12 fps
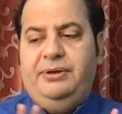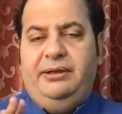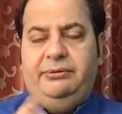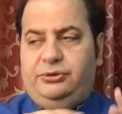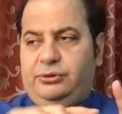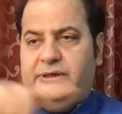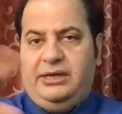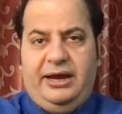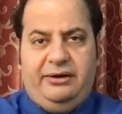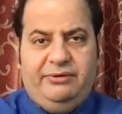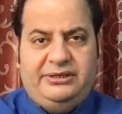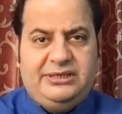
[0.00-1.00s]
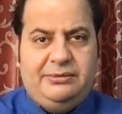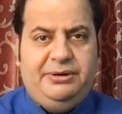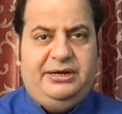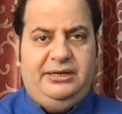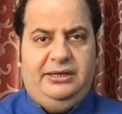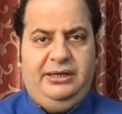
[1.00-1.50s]
हैं अपने जो इनके एडवाइजर
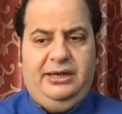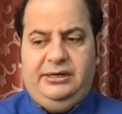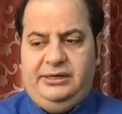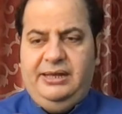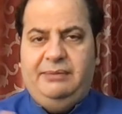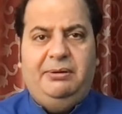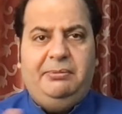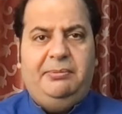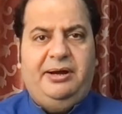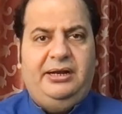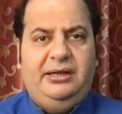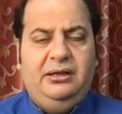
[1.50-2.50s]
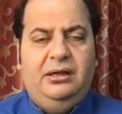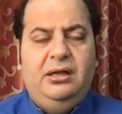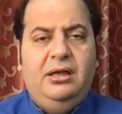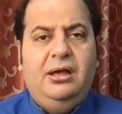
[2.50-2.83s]
बैठे हैं एक टेबल पे बैठे हैं